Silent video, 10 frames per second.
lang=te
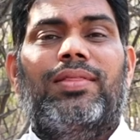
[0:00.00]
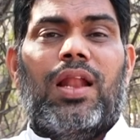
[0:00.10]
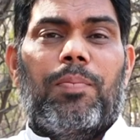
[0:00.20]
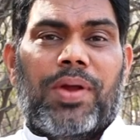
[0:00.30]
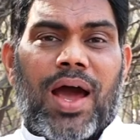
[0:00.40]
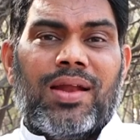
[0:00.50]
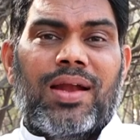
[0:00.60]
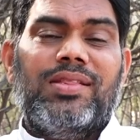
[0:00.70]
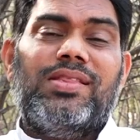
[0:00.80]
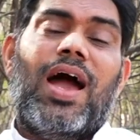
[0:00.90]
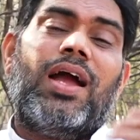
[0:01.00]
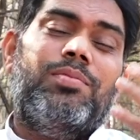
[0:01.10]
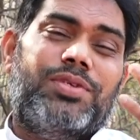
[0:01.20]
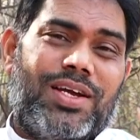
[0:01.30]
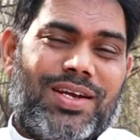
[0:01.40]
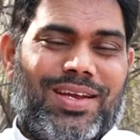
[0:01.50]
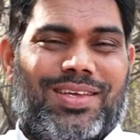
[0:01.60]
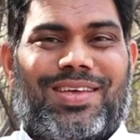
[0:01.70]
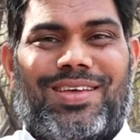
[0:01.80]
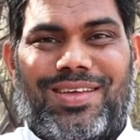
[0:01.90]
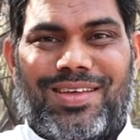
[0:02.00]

తన ప్రాణాన్ని త్యాగం చేయడానికి